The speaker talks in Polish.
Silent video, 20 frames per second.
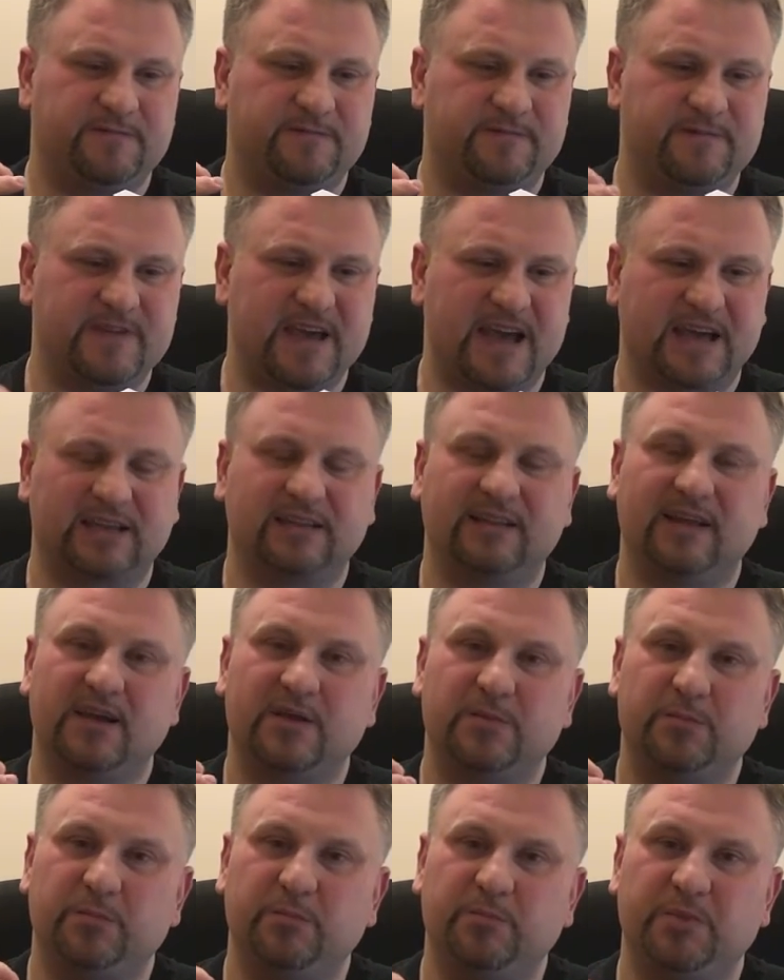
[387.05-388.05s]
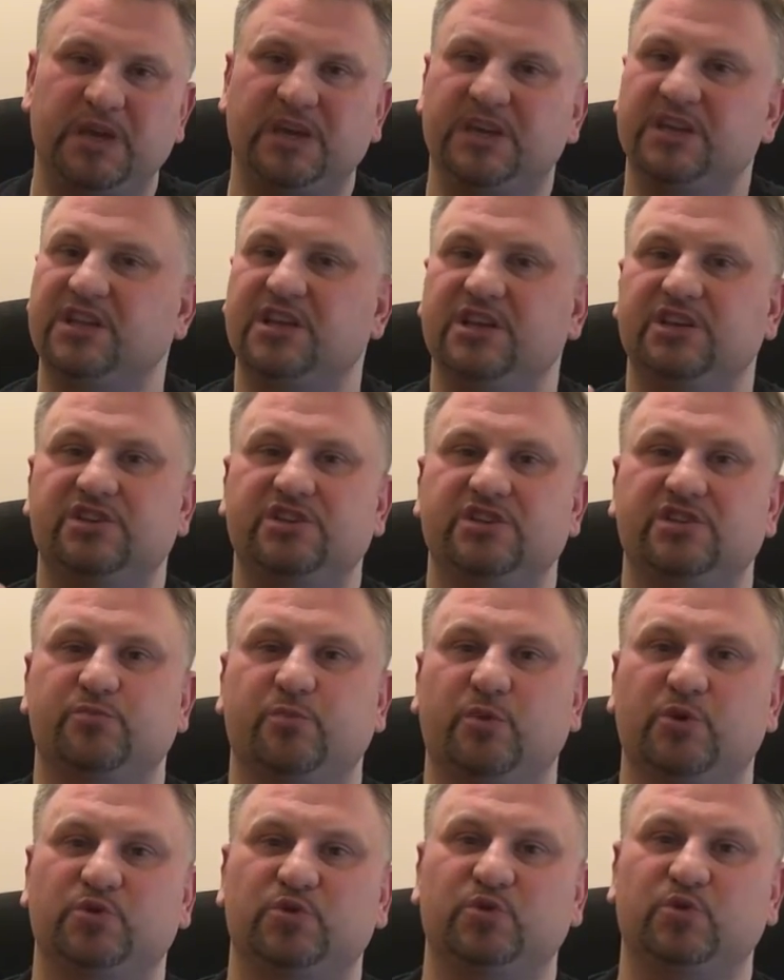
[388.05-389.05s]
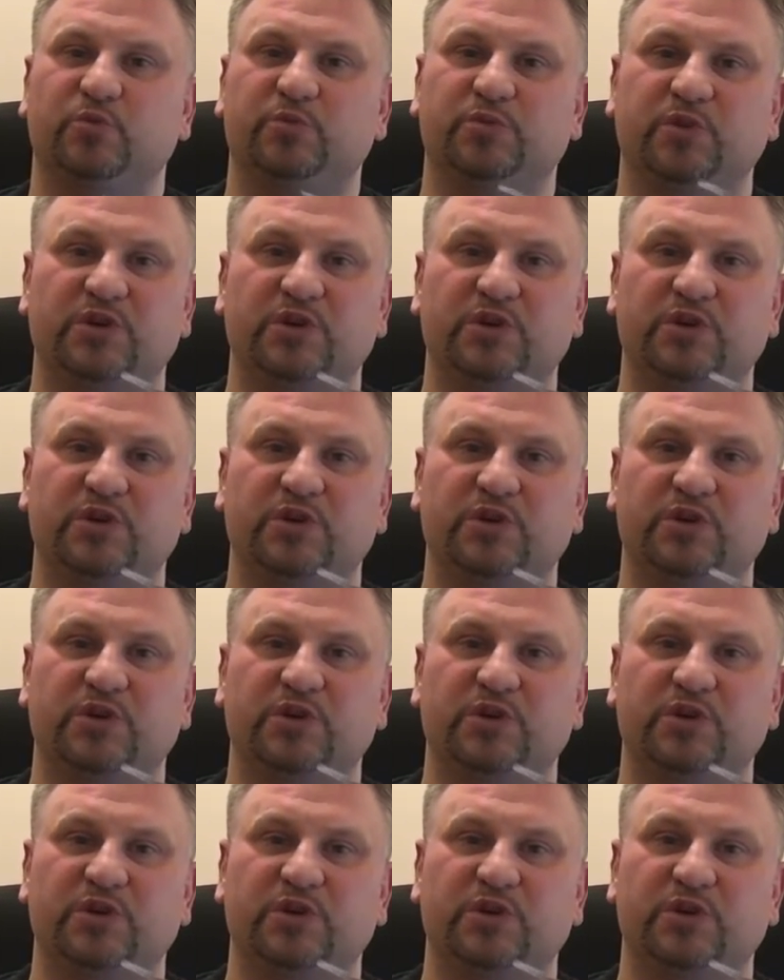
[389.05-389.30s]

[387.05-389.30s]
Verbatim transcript: w jak najpiękniejszy sposób.